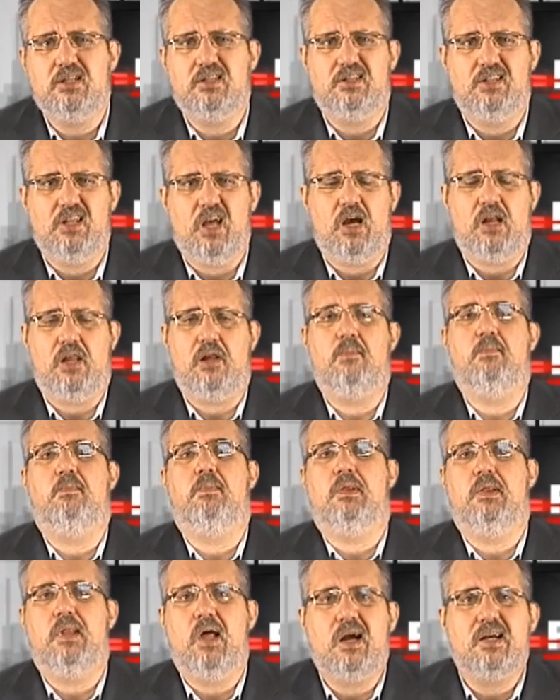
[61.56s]
знали,
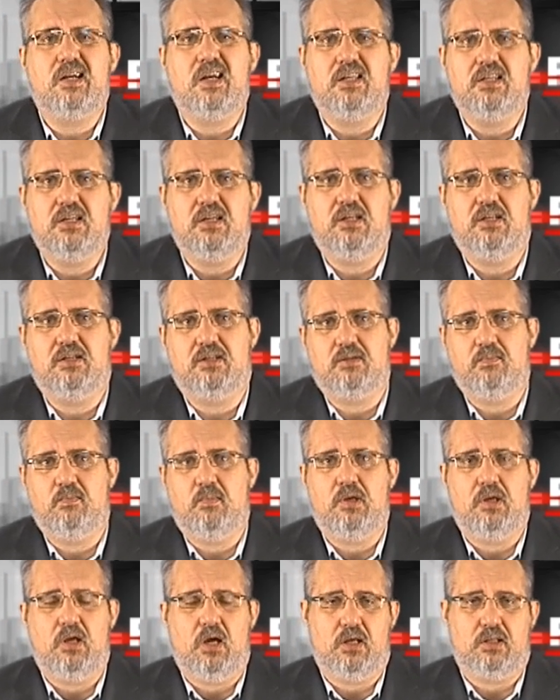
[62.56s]
плакать или
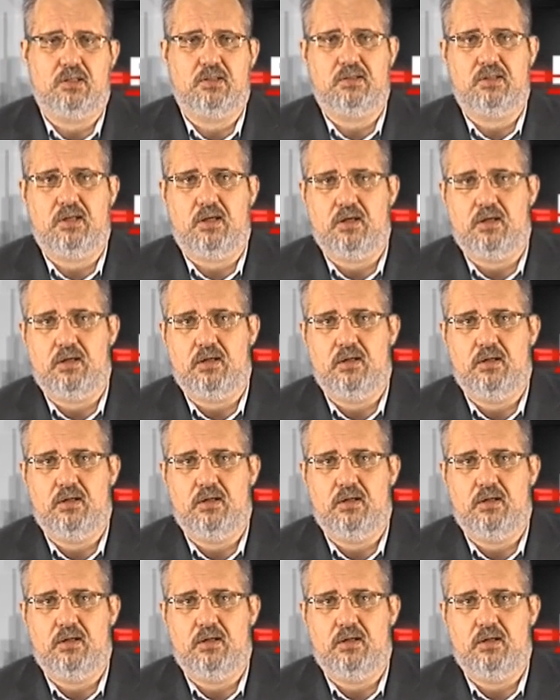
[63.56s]
смеяться.